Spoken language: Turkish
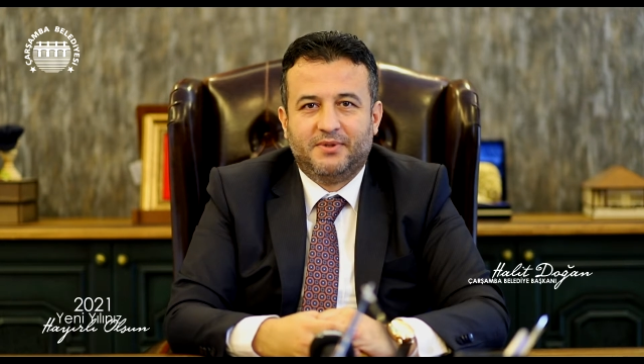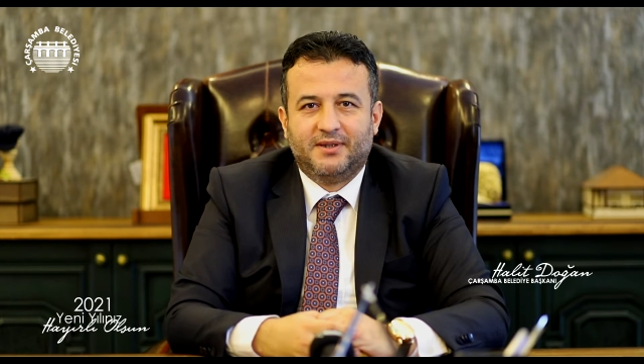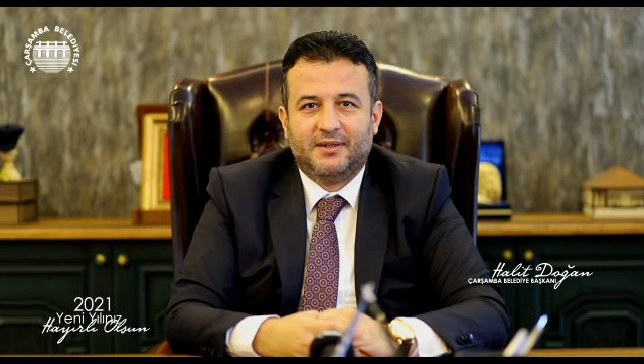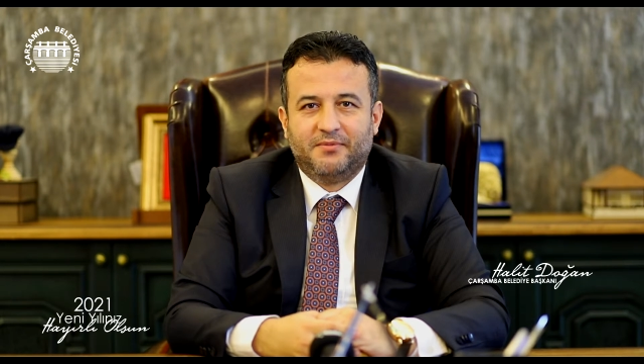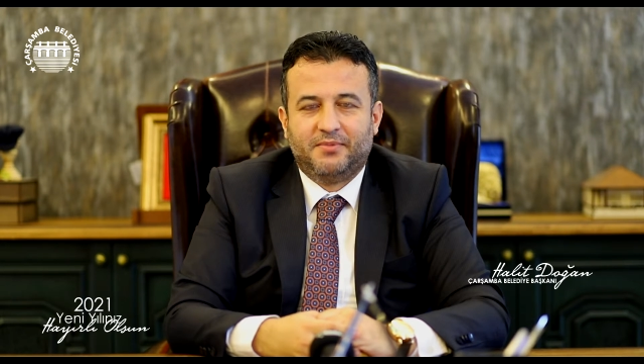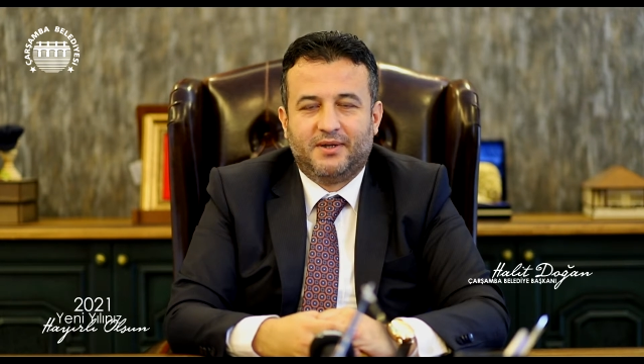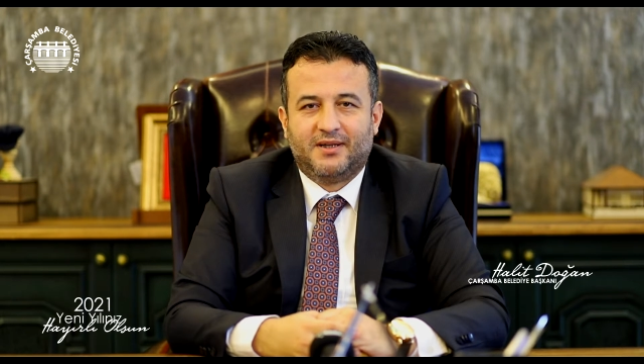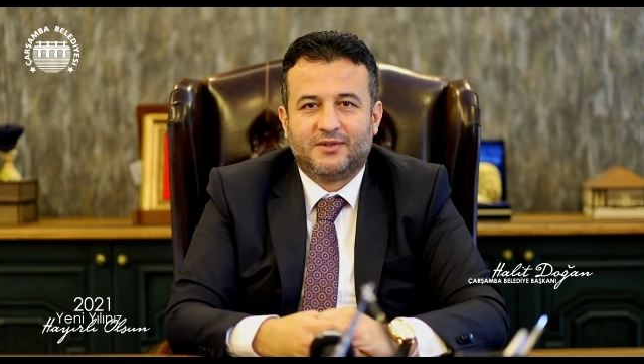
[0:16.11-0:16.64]

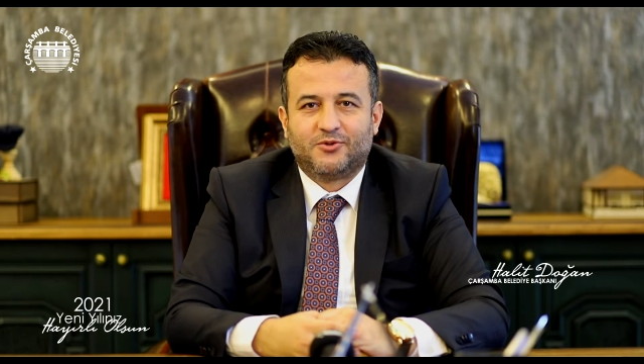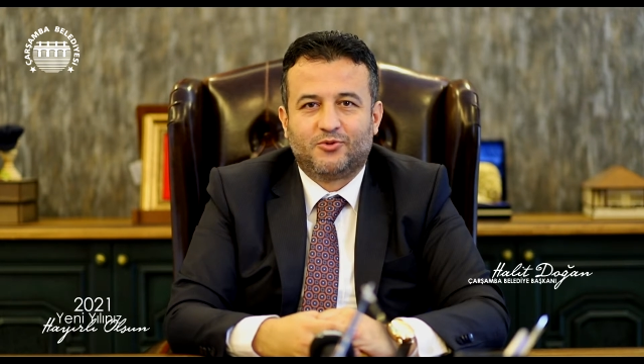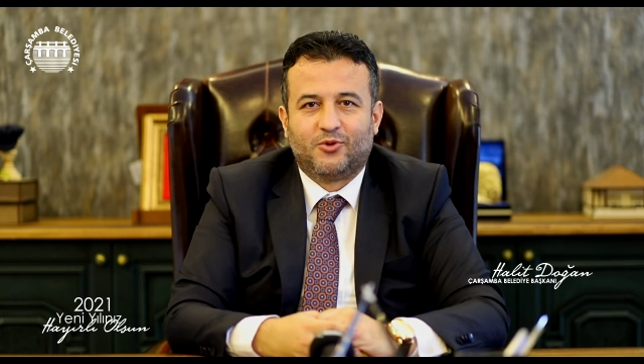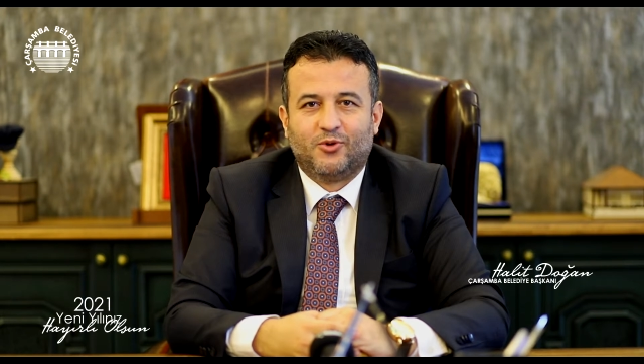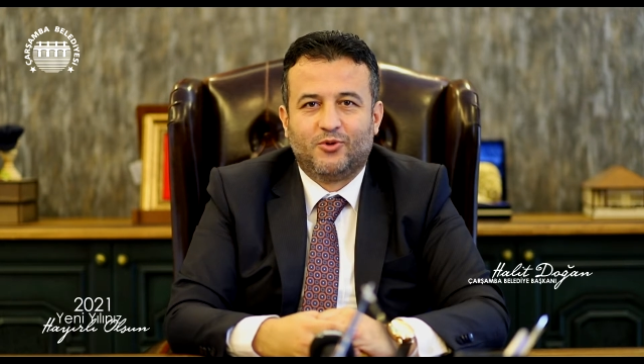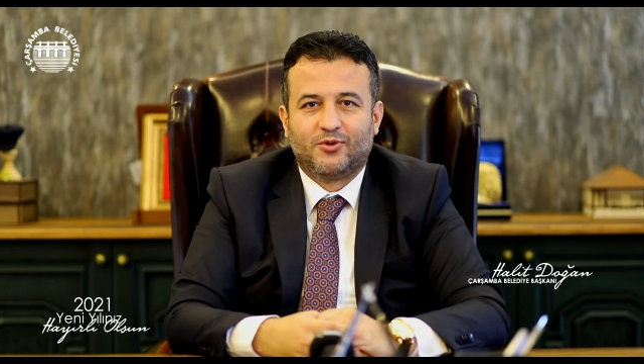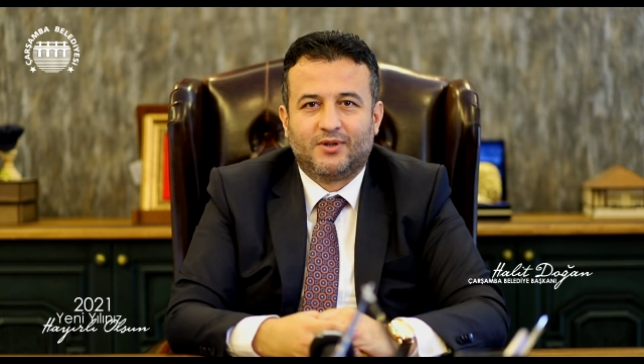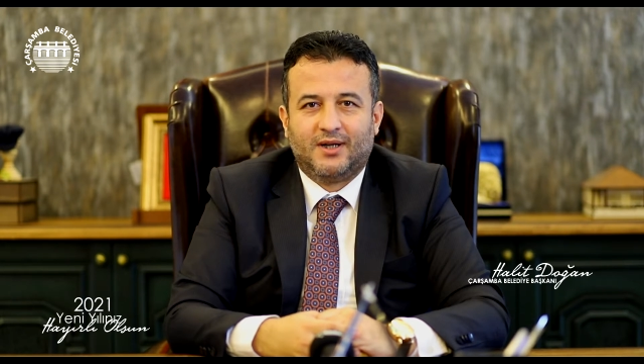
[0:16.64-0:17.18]
yılı biraz
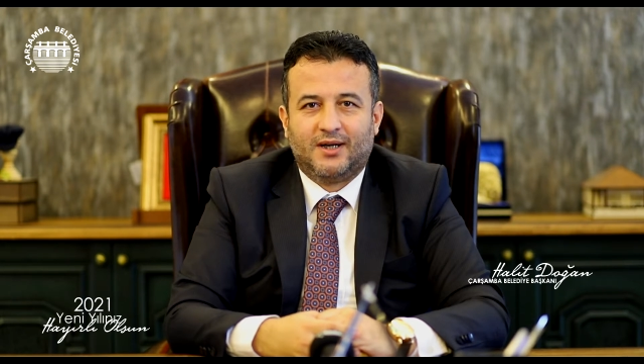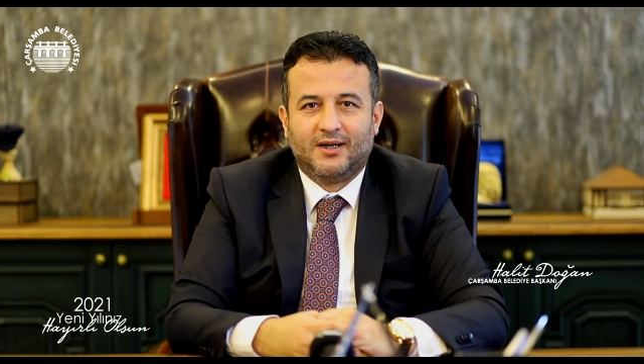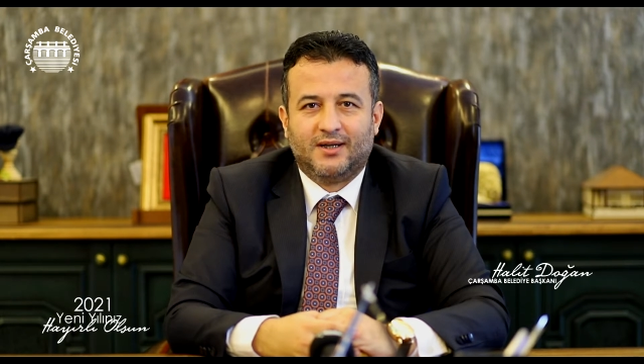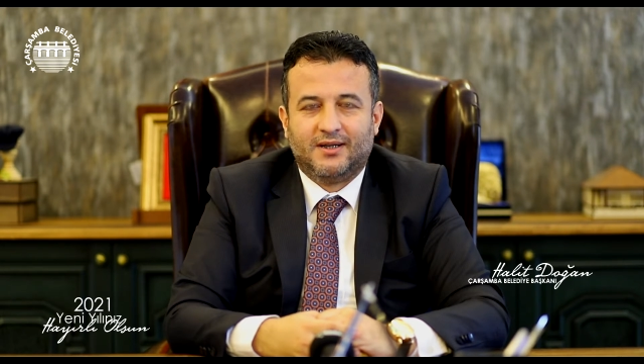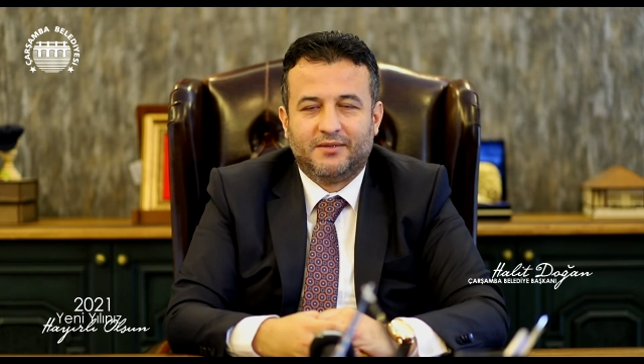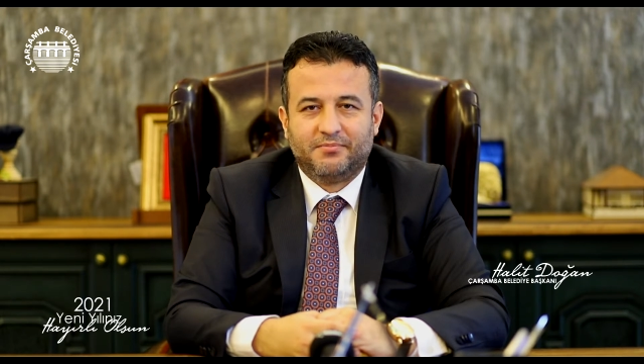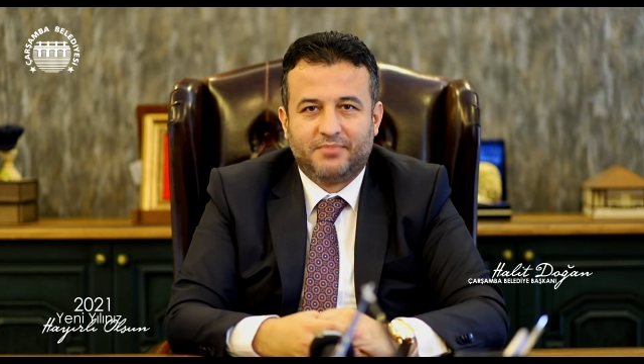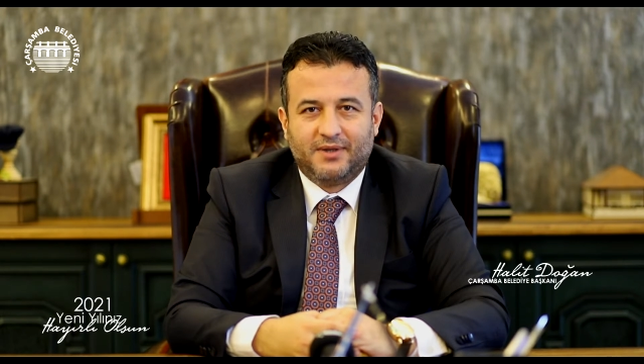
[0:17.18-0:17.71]
zorluklarla,